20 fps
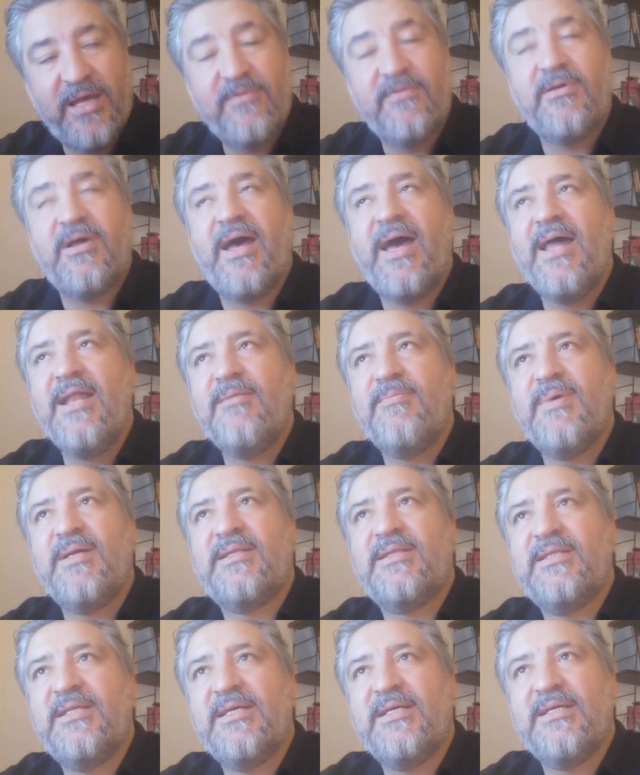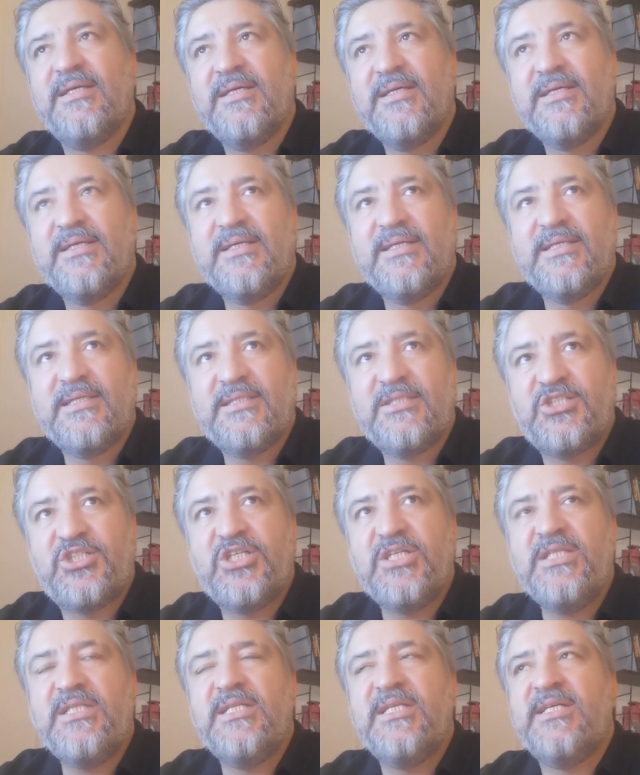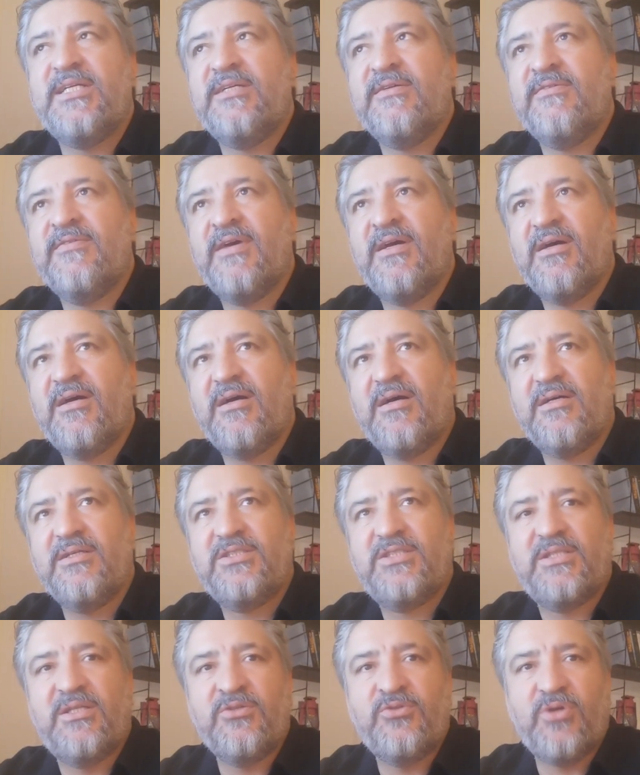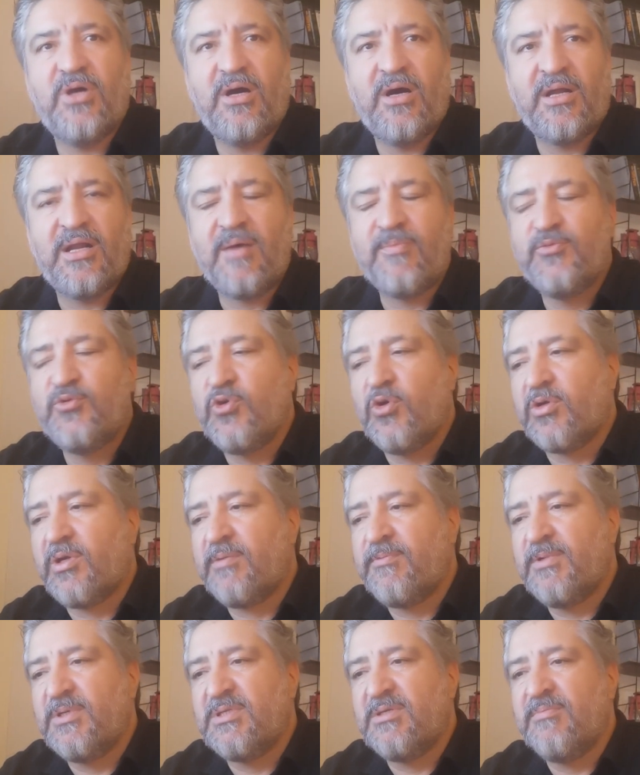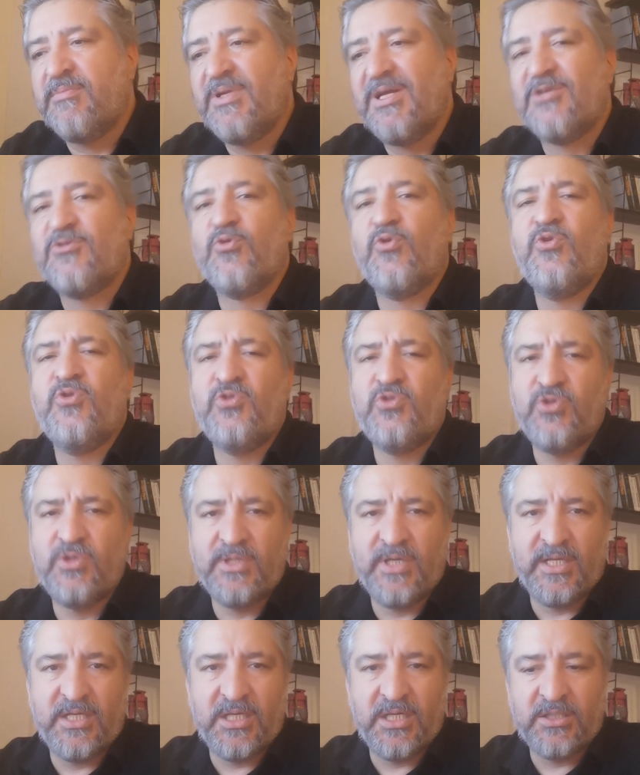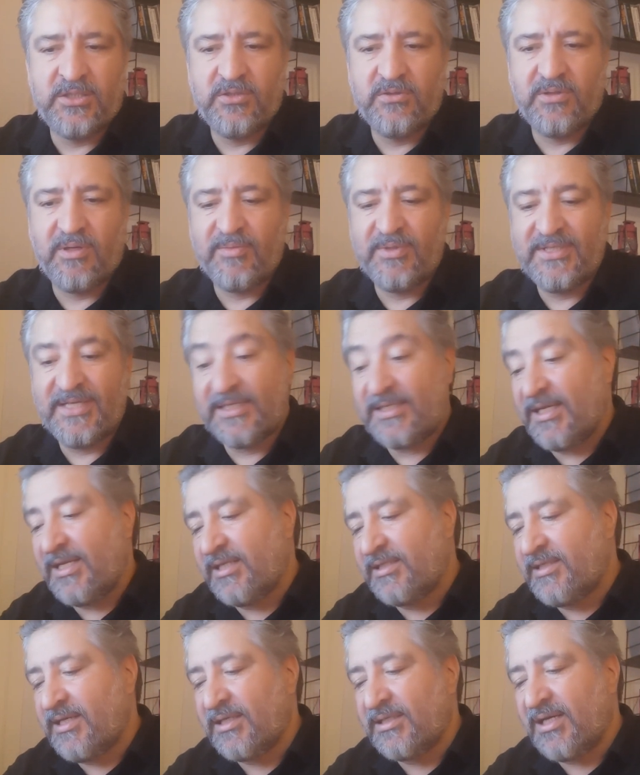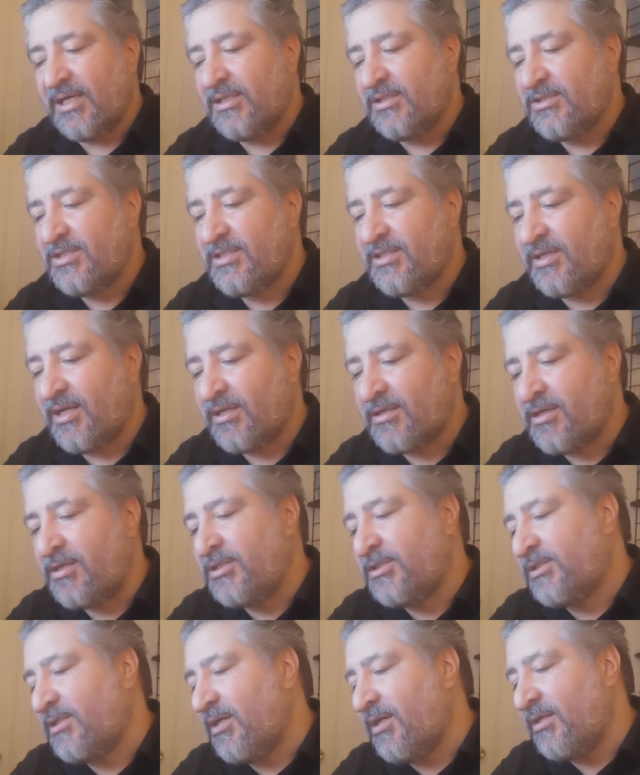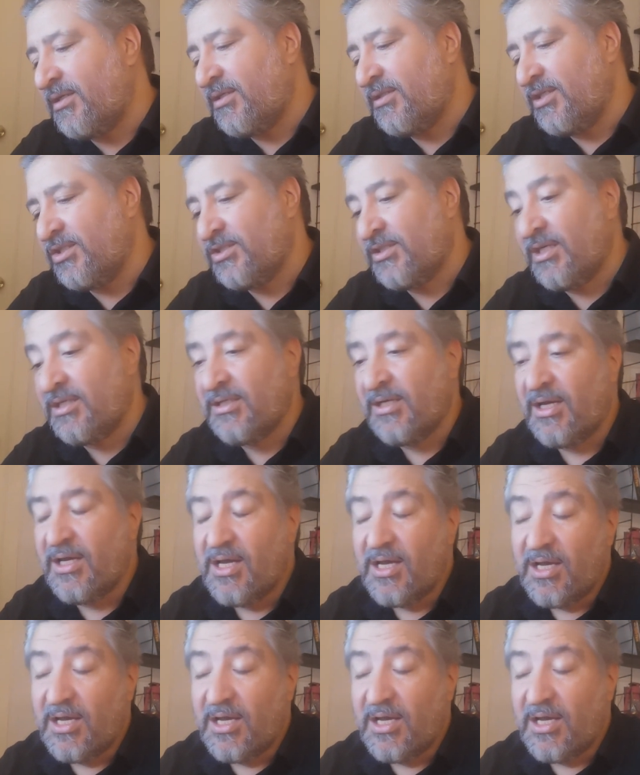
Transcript: Ev elbette Çin Ligi ve işte Arap coğrafyası biraz oyuncuyu geri getirir ama yetenekler kalıcıdır arkadaşlar.